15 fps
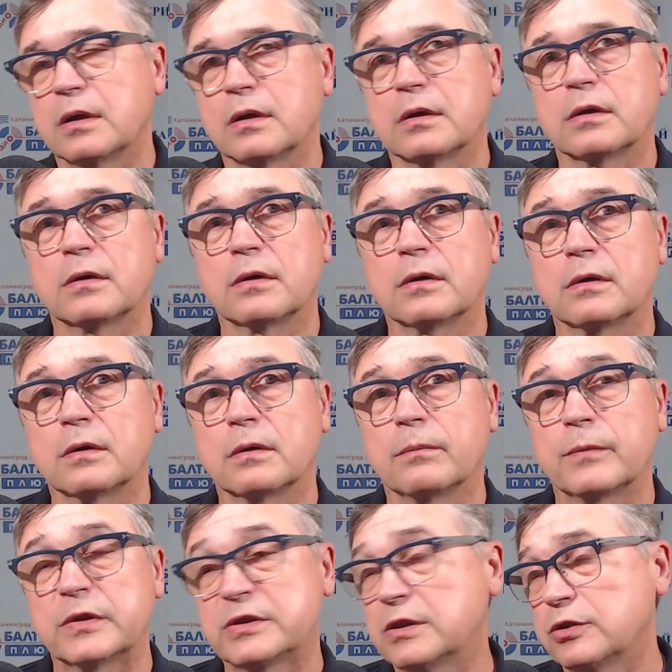э,
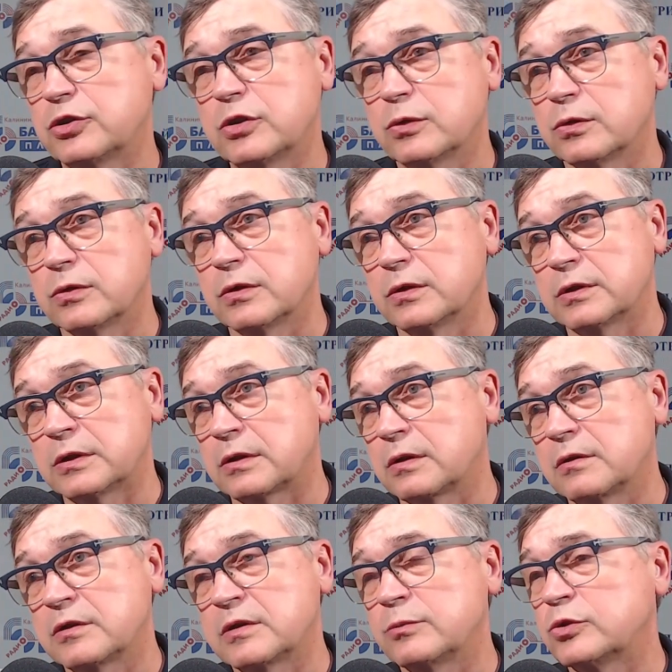сделать ее, этот
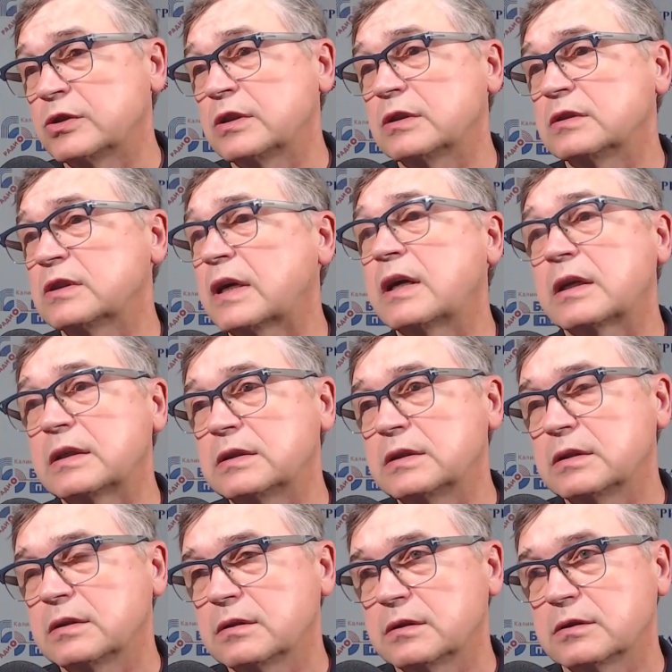археологический музей
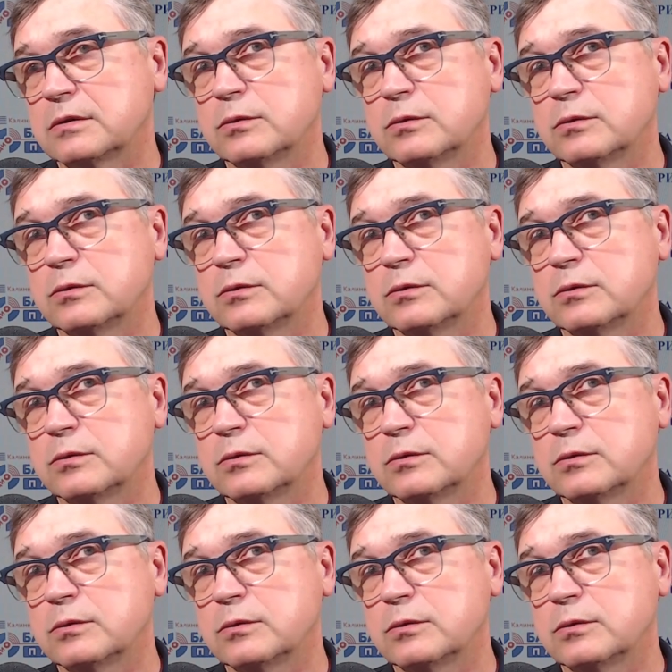закрытый,